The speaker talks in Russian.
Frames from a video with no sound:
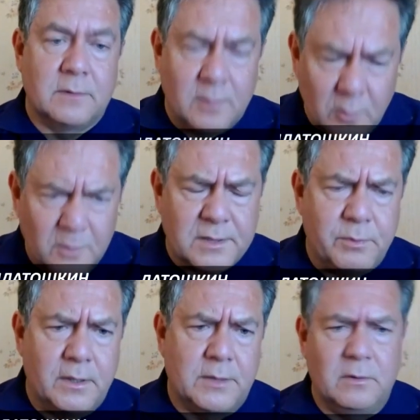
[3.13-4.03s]
Люди
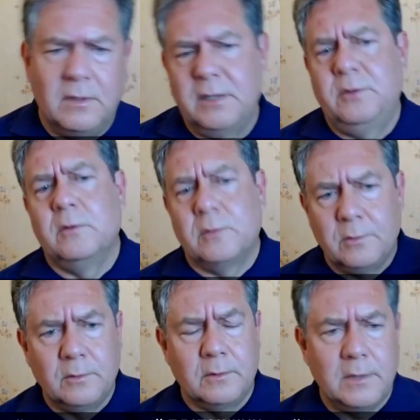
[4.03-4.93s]
спрашивают, а что вот
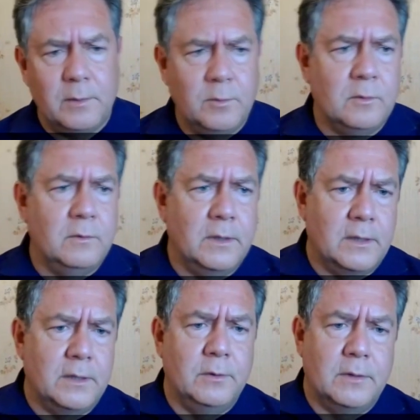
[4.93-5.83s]
у него там новый,
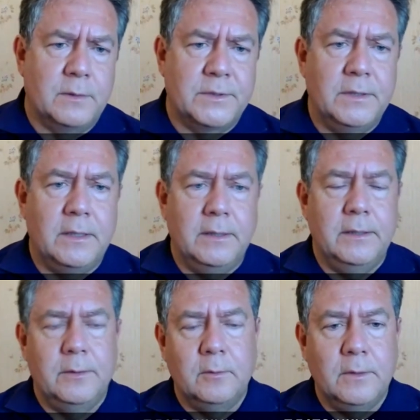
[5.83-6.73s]
а что там
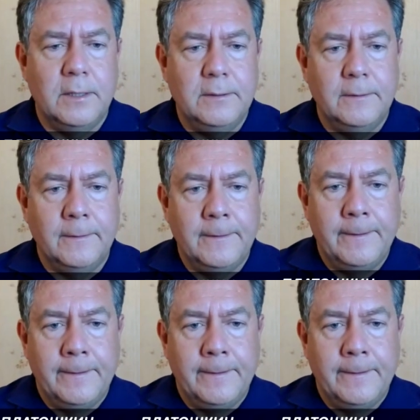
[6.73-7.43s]
старый не угодил.